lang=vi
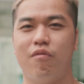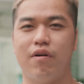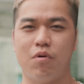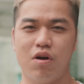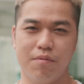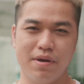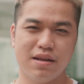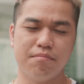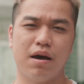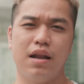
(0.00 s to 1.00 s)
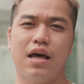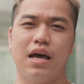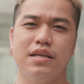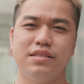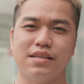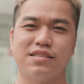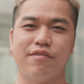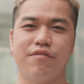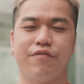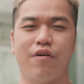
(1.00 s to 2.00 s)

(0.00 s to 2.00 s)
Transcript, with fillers: Và mọi người biết đến mình là đi jay bảy mươi